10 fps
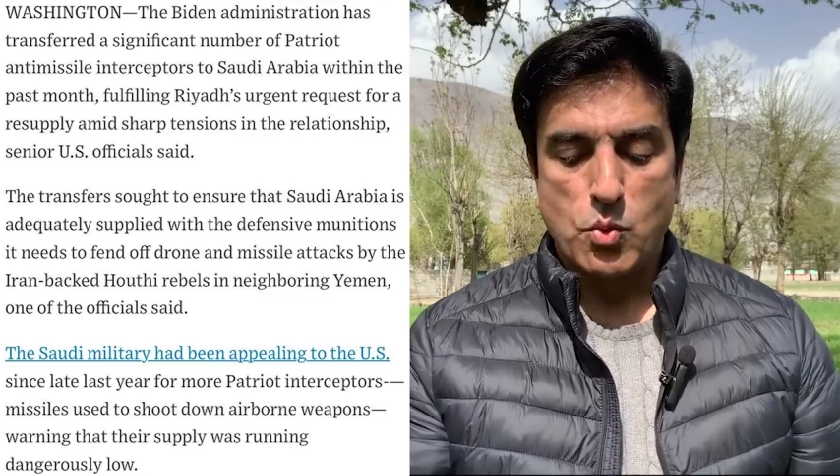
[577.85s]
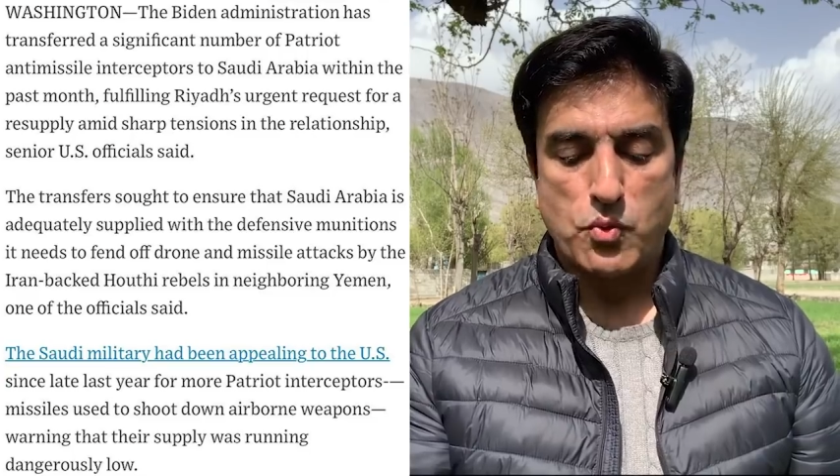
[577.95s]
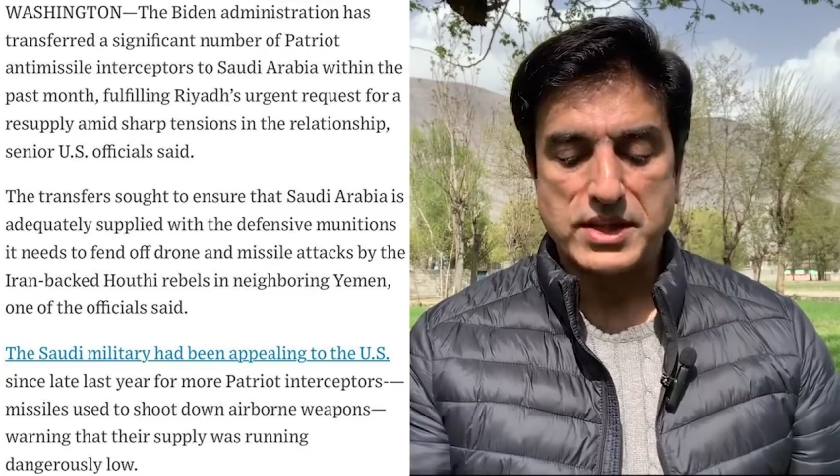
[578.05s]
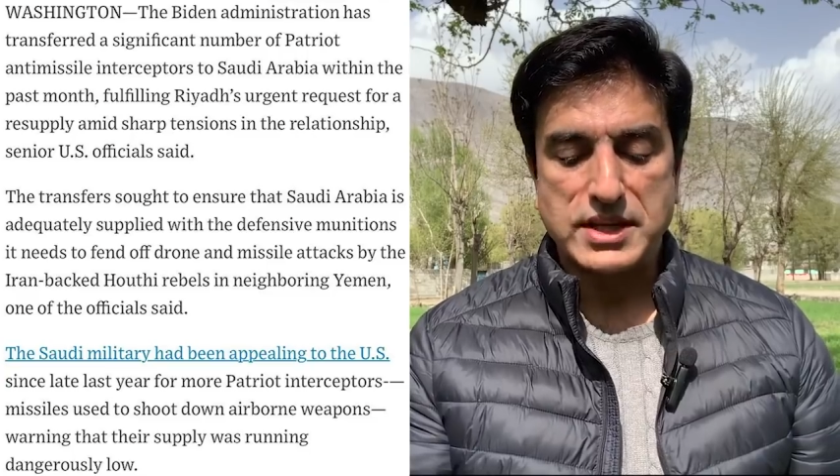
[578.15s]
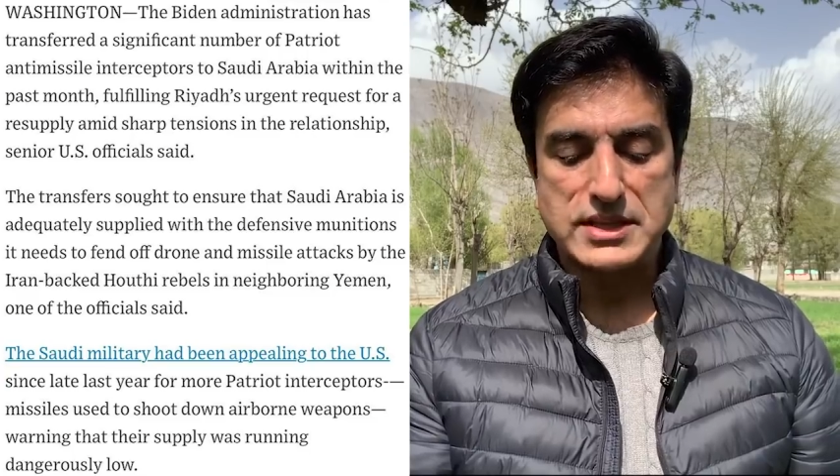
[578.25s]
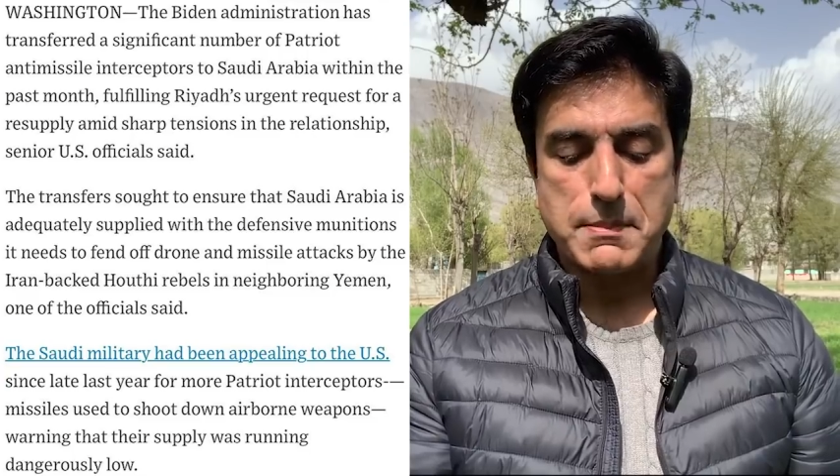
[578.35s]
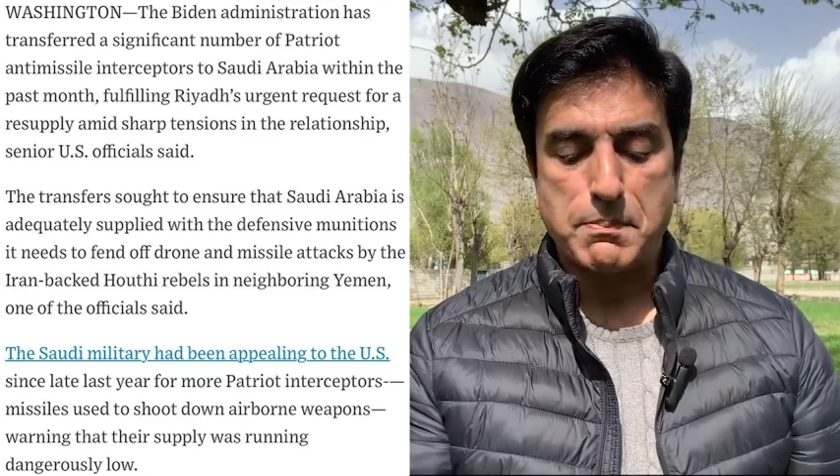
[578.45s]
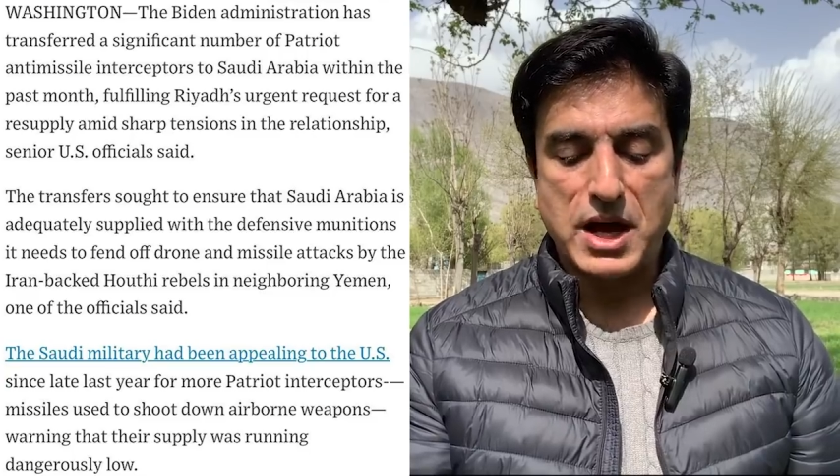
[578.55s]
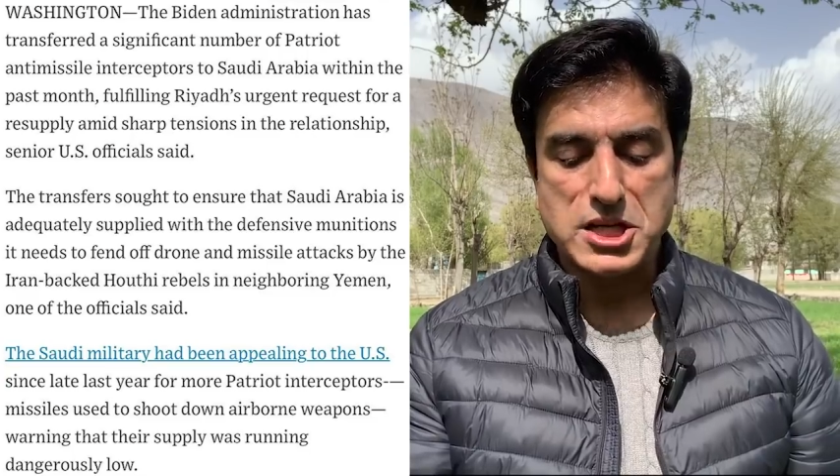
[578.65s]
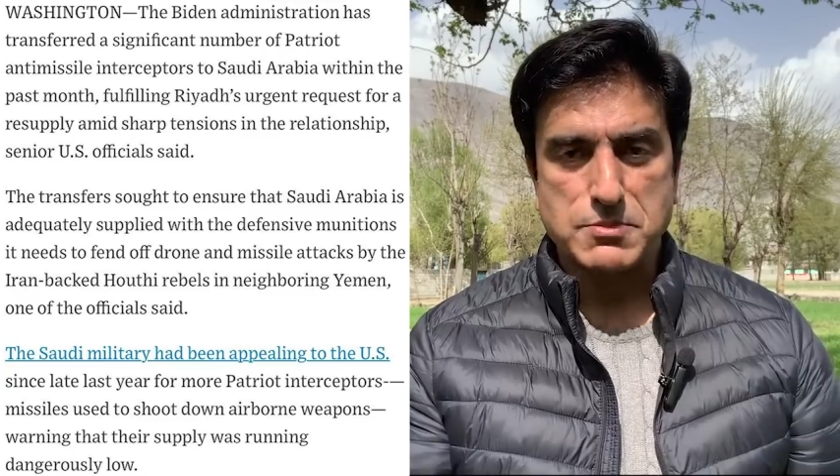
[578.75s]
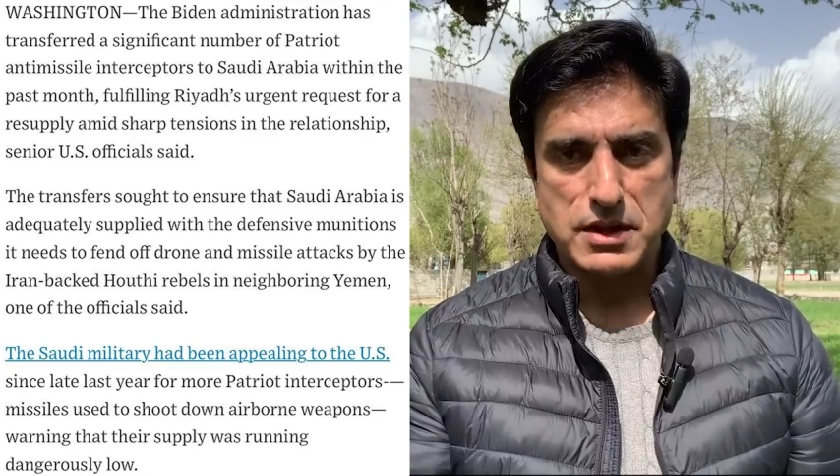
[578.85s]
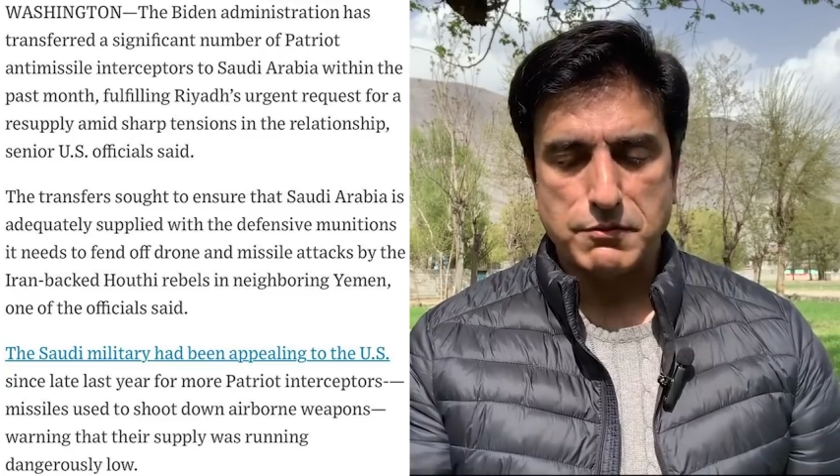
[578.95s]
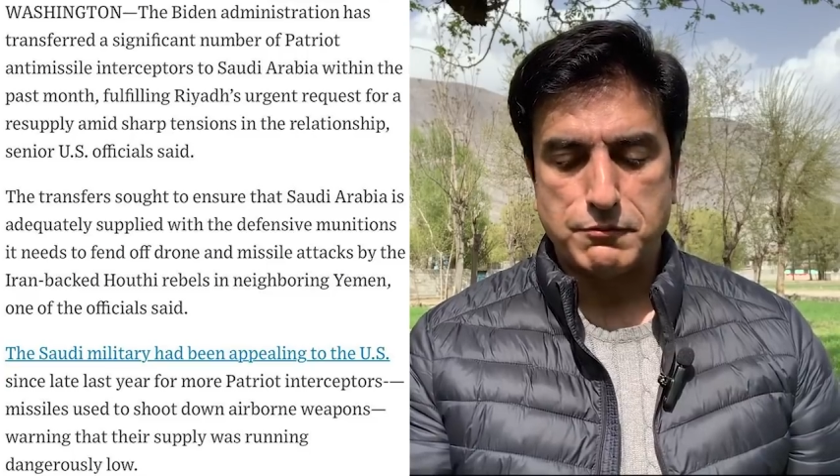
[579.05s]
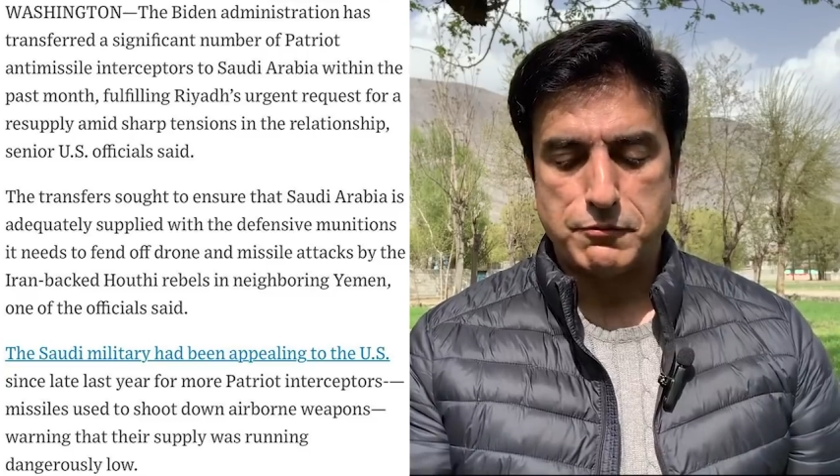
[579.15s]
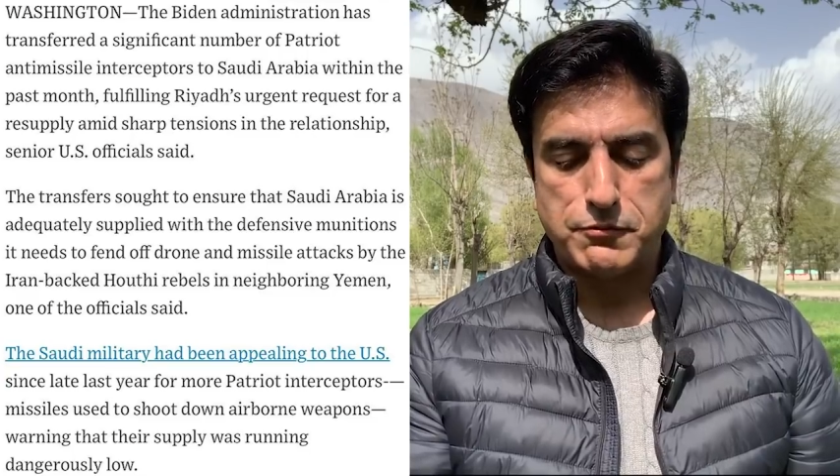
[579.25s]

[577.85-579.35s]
विद इन द पास्ट मंथ